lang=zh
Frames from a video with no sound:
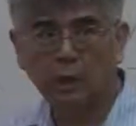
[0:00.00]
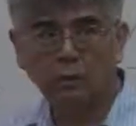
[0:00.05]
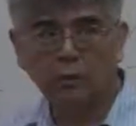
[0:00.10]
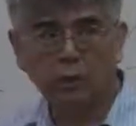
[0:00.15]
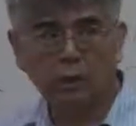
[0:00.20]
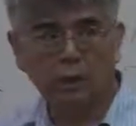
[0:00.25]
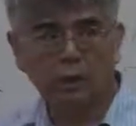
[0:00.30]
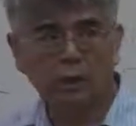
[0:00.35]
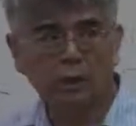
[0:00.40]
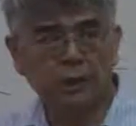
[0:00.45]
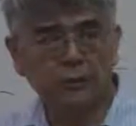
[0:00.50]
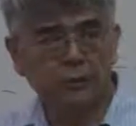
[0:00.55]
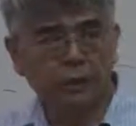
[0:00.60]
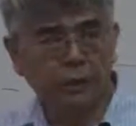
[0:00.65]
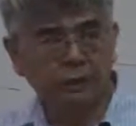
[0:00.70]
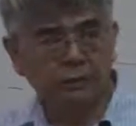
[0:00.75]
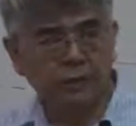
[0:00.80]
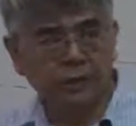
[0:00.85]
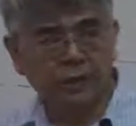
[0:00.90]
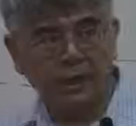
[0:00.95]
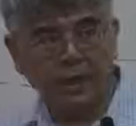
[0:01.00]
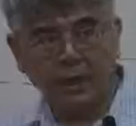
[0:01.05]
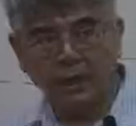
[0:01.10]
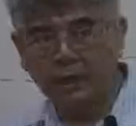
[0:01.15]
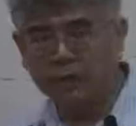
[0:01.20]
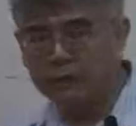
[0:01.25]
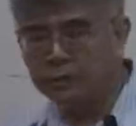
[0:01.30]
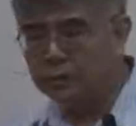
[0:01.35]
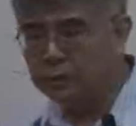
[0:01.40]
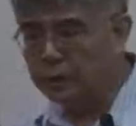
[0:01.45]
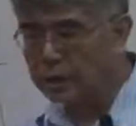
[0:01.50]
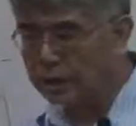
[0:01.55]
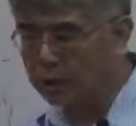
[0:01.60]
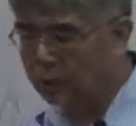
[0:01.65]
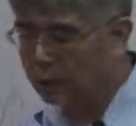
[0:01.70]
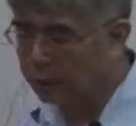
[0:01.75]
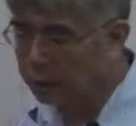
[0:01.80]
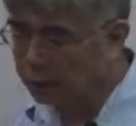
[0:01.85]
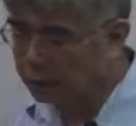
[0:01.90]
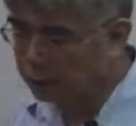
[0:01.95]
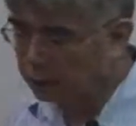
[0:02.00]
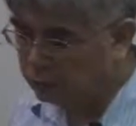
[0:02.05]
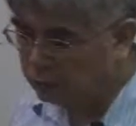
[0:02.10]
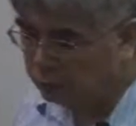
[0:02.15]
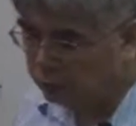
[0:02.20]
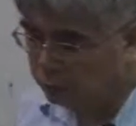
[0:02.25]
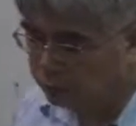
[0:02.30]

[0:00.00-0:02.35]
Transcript: 所以先把这些概念记在脑海里头。